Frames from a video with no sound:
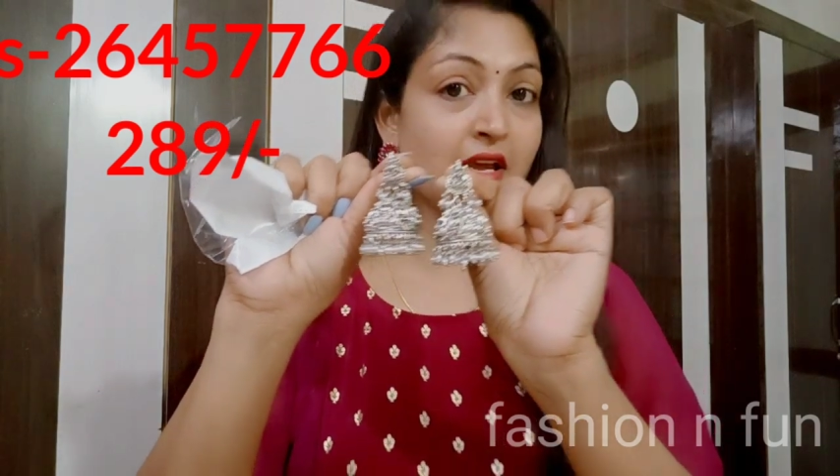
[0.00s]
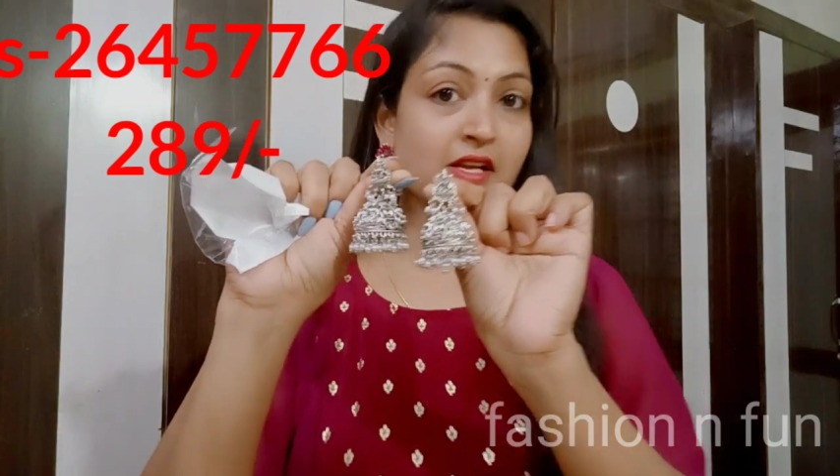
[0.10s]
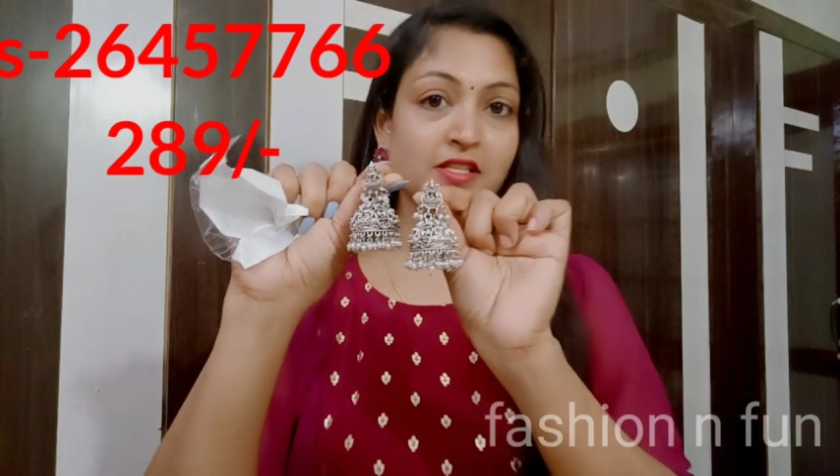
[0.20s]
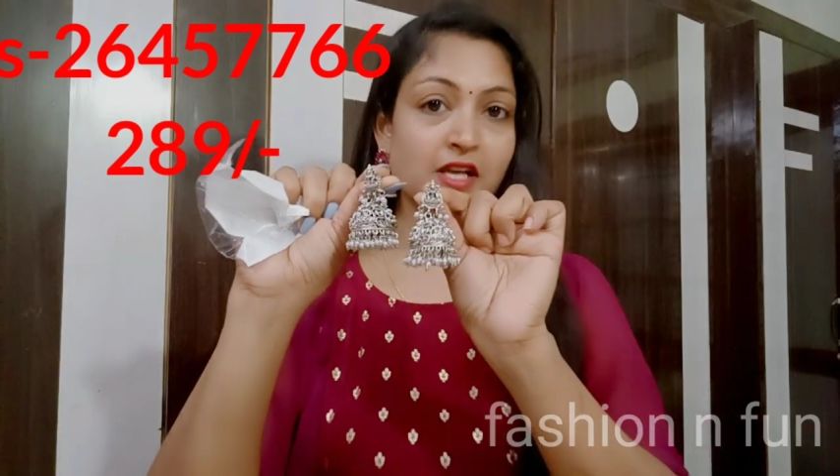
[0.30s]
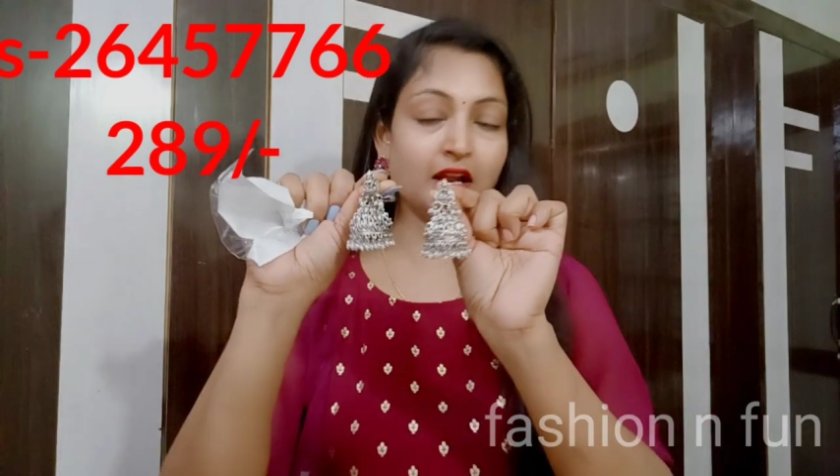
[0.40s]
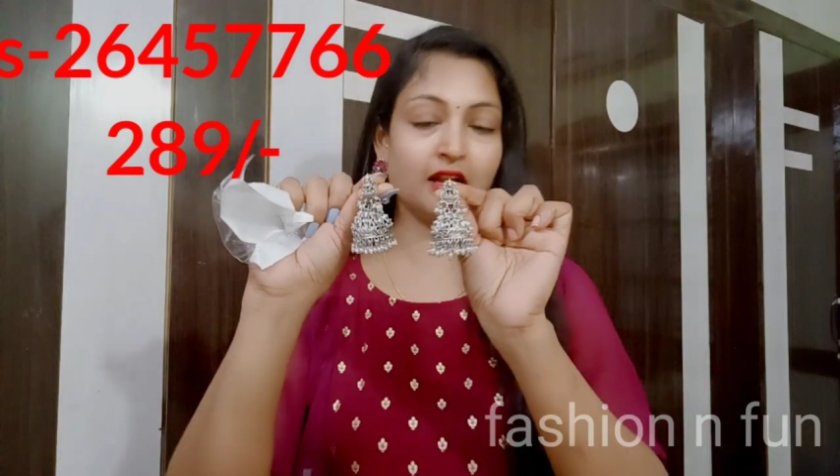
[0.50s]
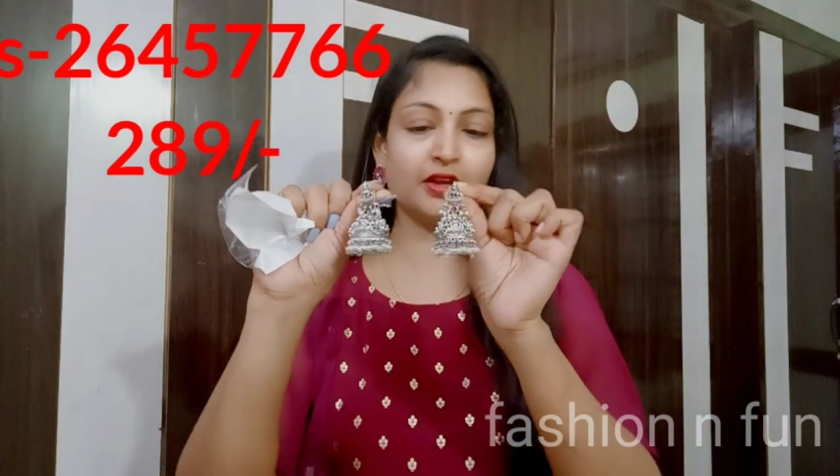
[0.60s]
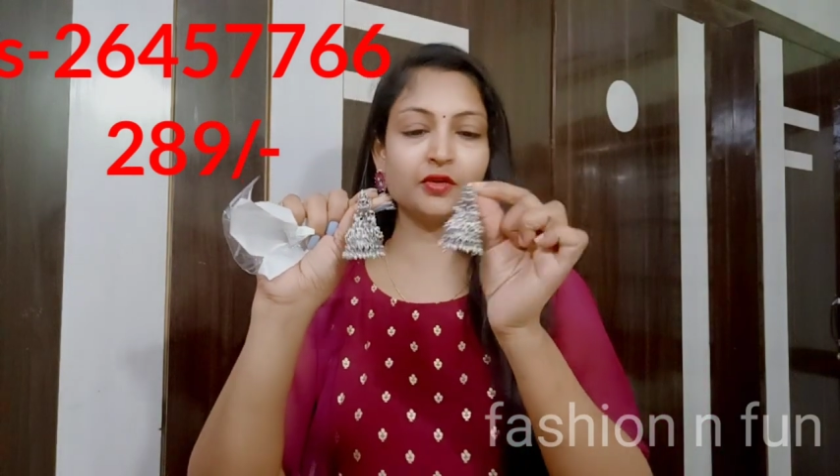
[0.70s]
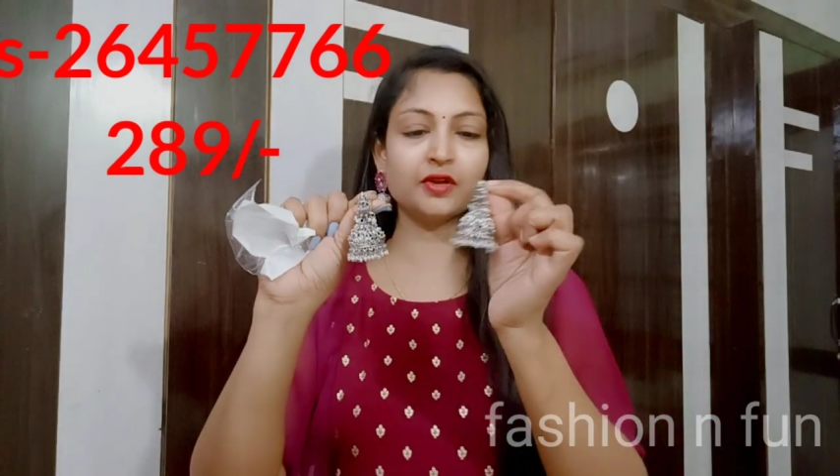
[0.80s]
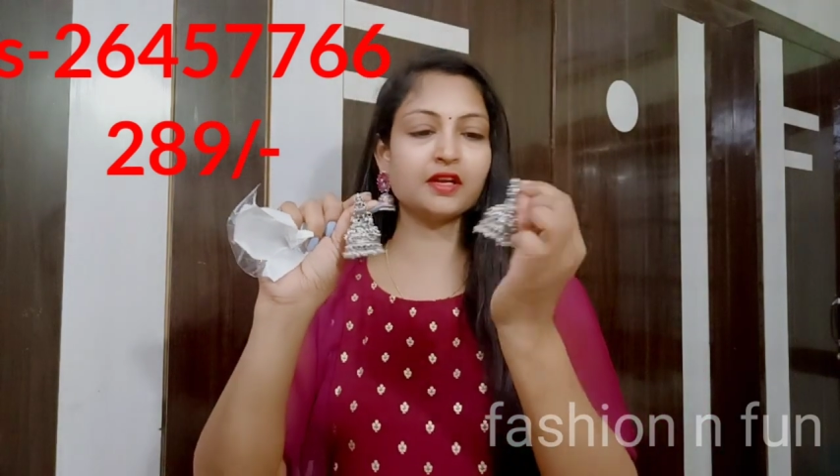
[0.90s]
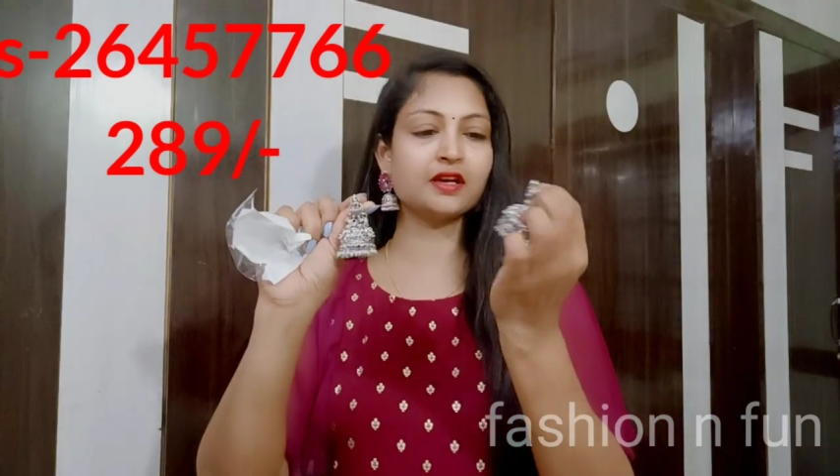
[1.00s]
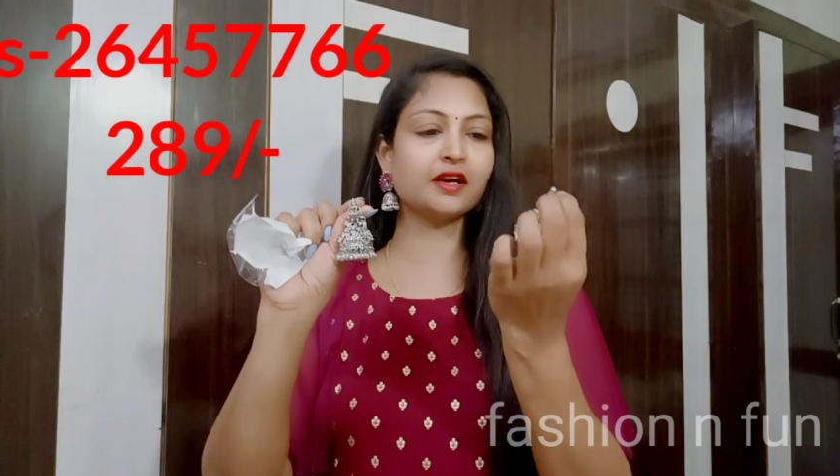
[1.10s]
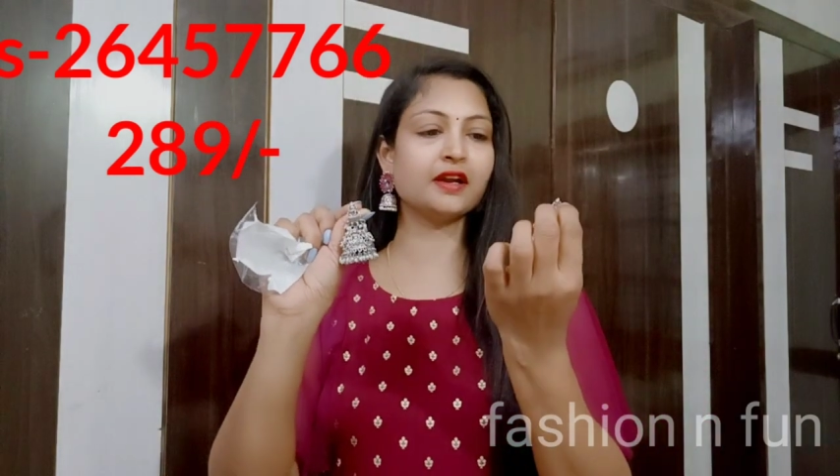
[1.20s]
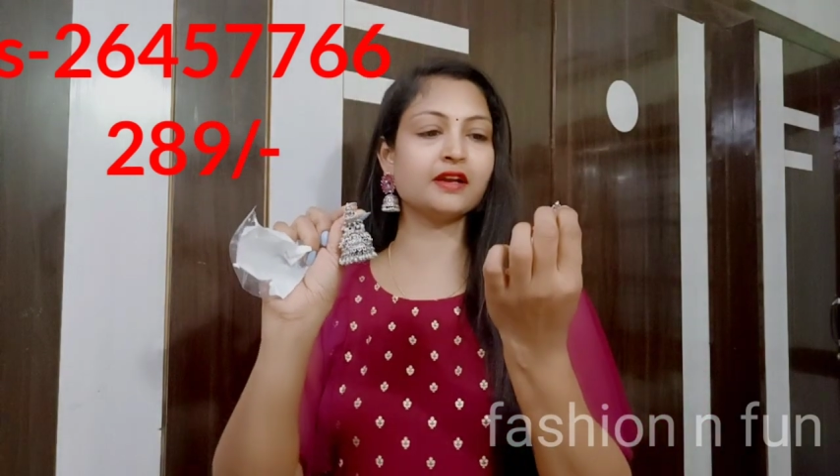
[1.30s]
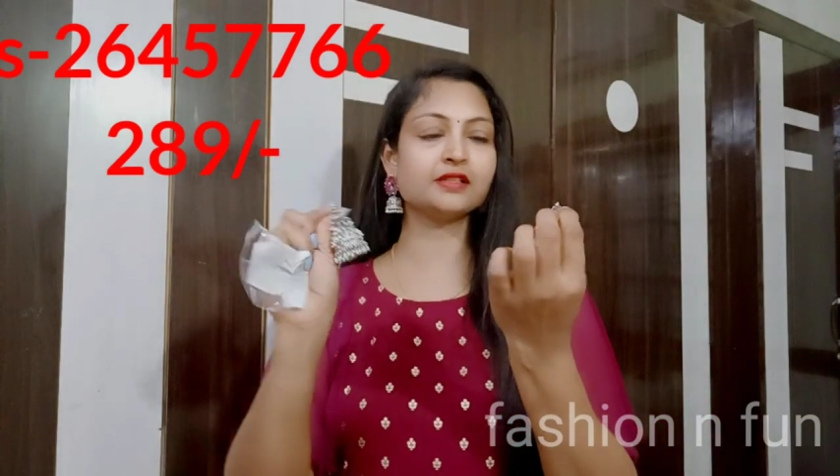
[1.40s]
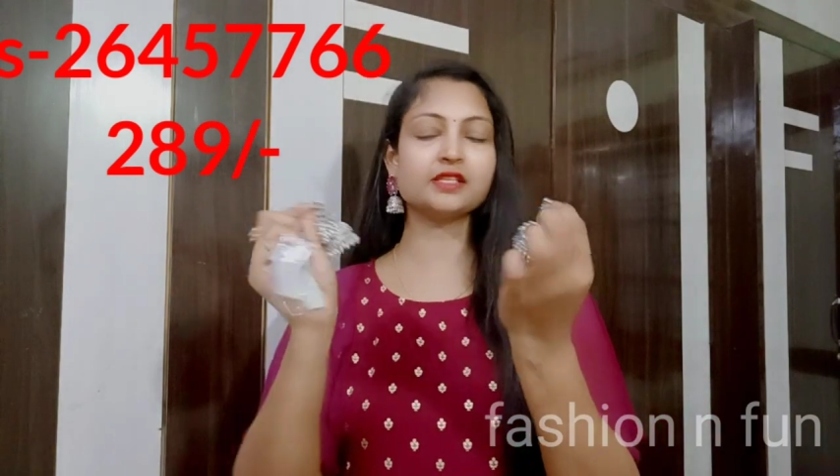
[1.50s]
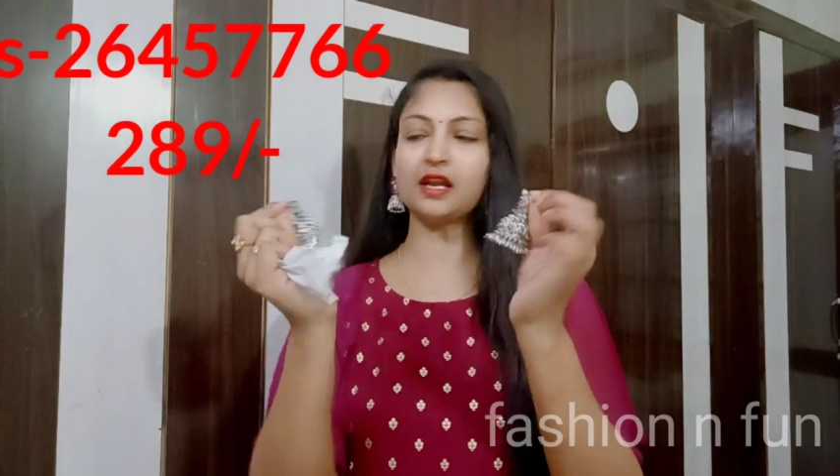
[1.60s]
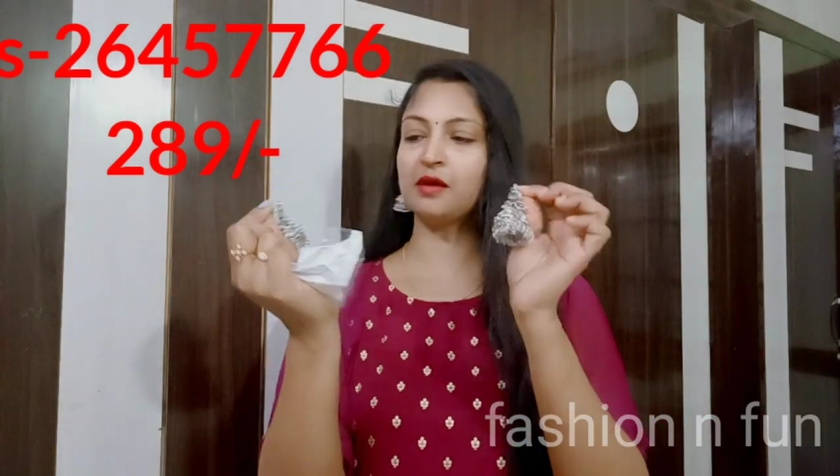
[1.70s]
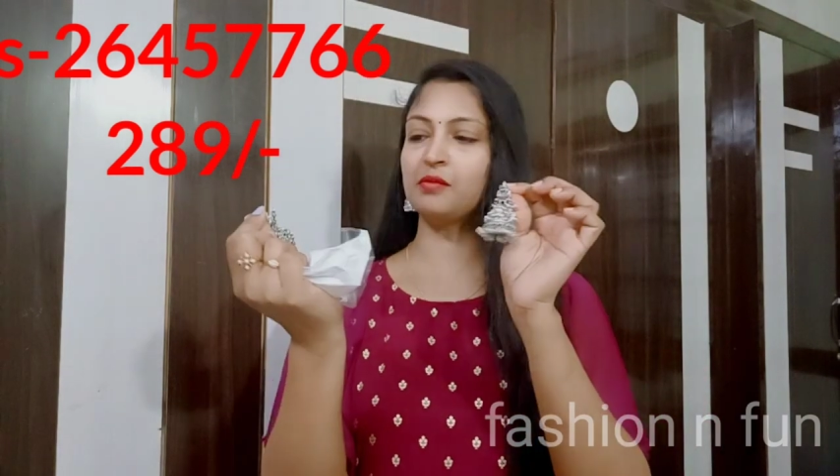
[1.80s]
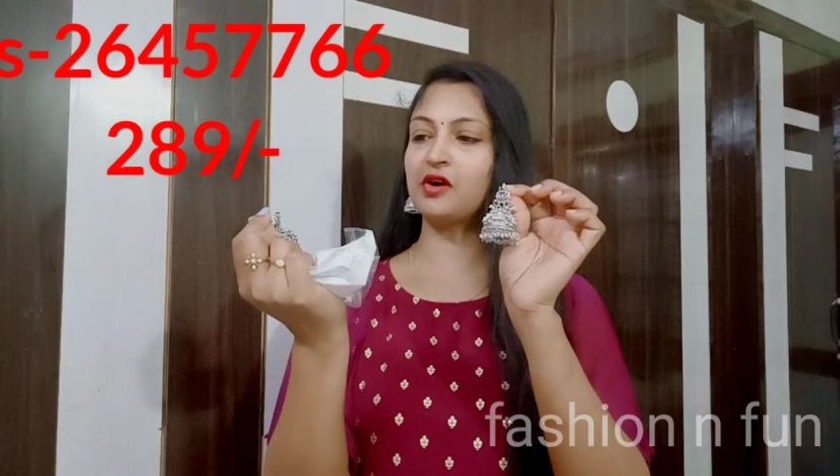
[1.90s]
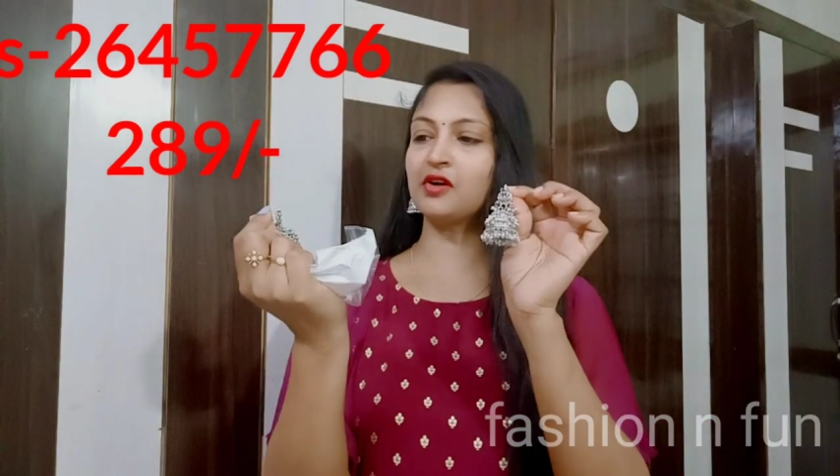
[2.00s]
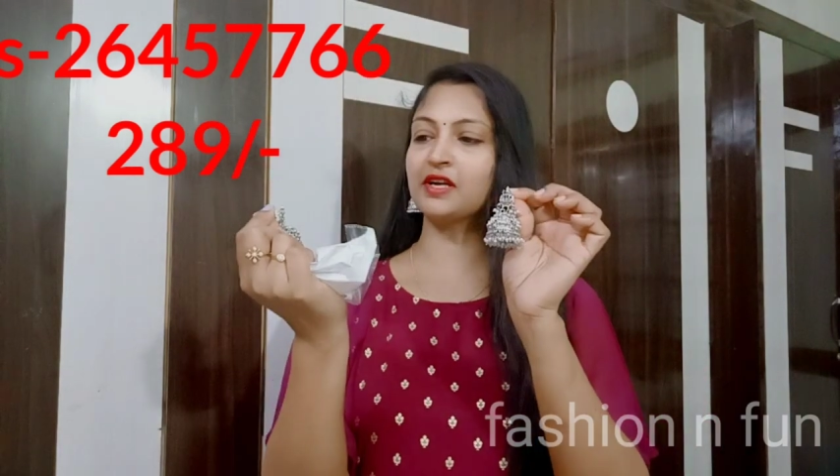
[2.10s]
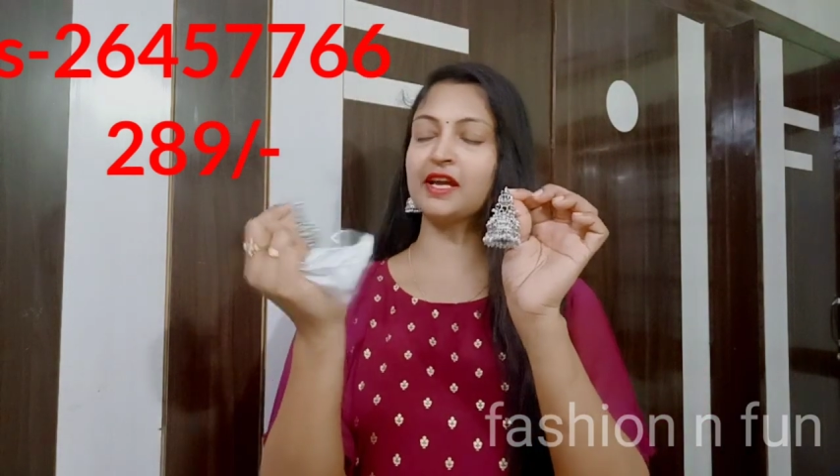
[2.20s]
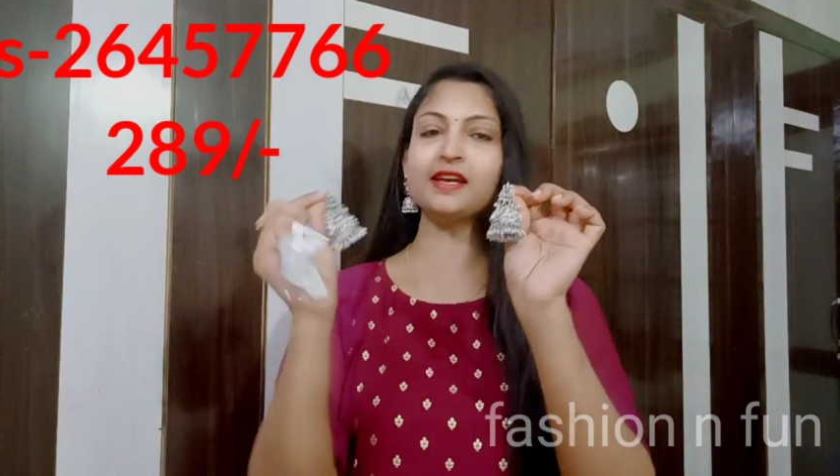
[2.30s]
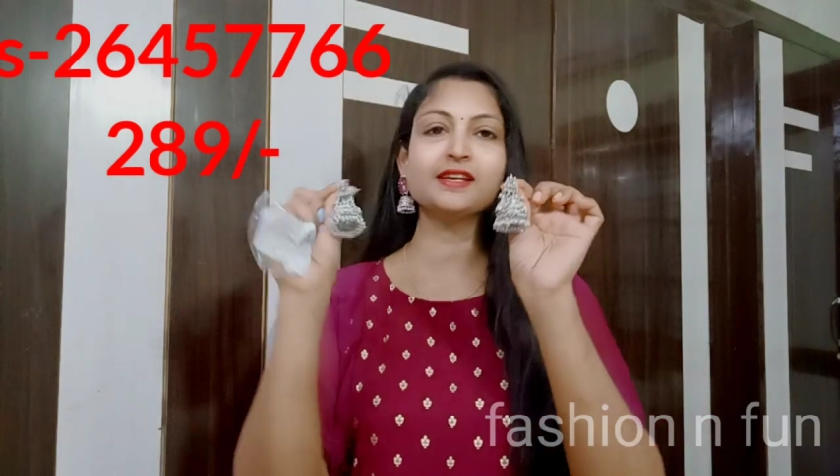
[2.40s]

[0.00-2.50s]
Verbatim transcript: చాలా యూనిక్గా అండ్ చాలా బాగుంటాయి